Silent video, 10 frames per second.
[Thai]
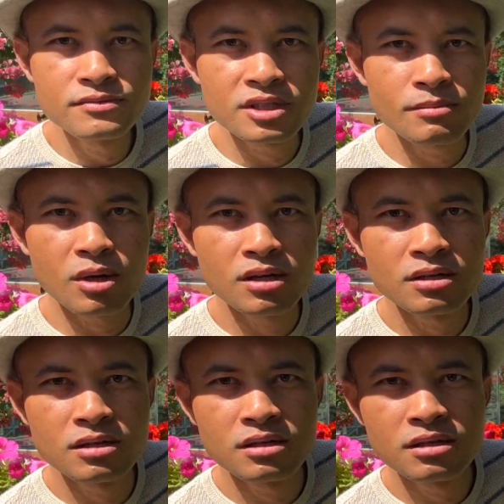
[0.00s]
เห็นบ่
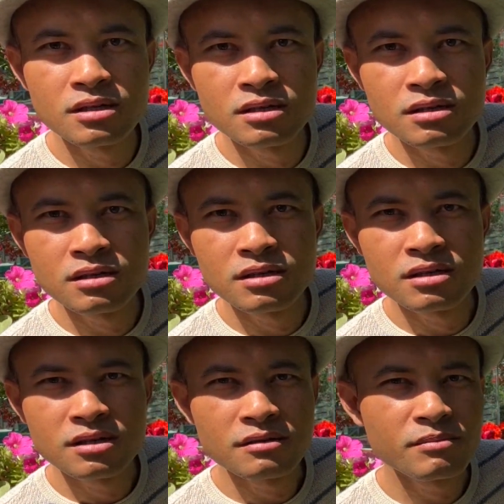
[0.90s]

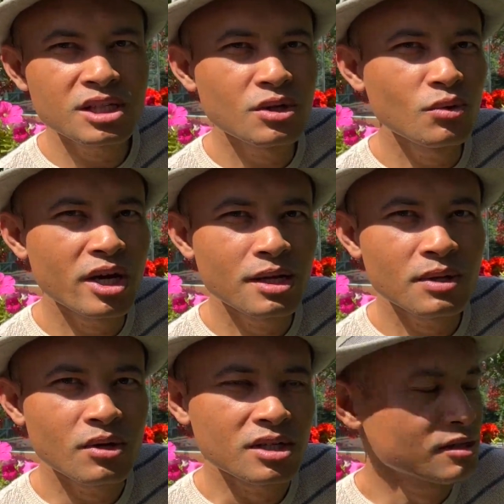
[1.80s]
มีแต่หน่วยเลยพี่
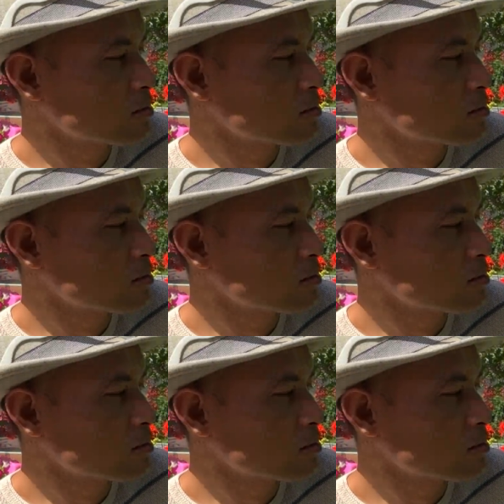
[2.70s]
น้องเห็